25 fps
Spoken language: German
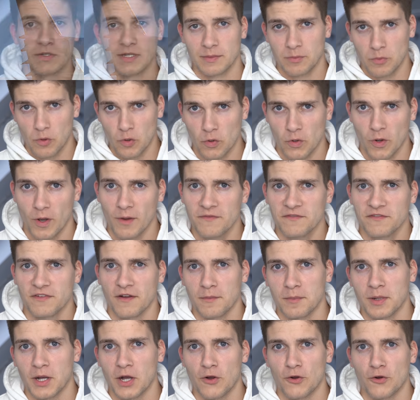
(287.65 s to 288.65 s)
Und der
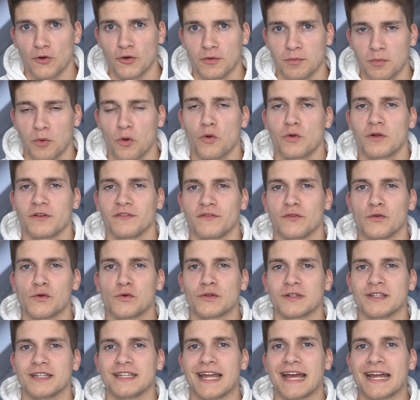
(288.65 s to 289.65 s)
Pro-Kopf-Verbrauch pro
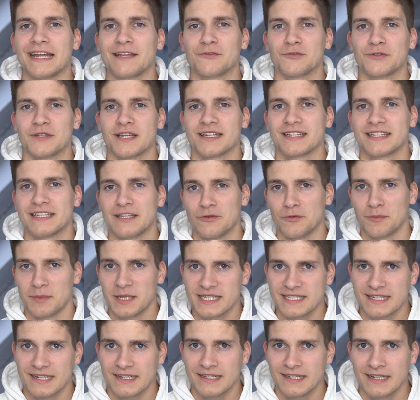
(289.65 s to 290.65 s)
geflogenen 100
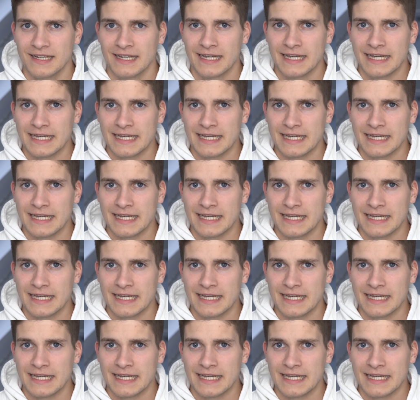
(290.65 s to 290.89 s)
Kilometer,